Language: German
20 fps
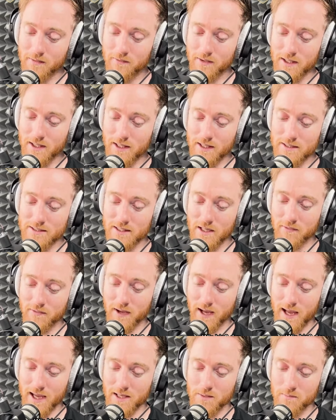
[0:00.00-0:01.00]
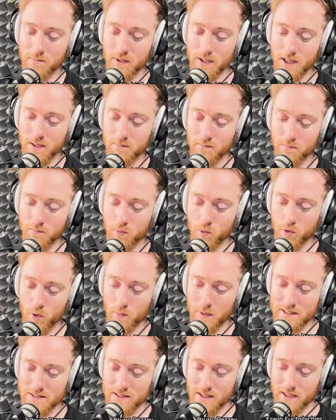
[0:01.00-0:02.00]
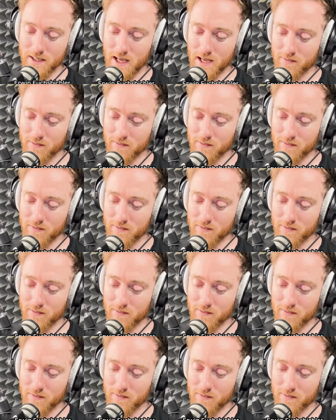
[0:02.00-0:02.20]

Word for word: Wie hieß der Verein, bei dem Bruno Betzer,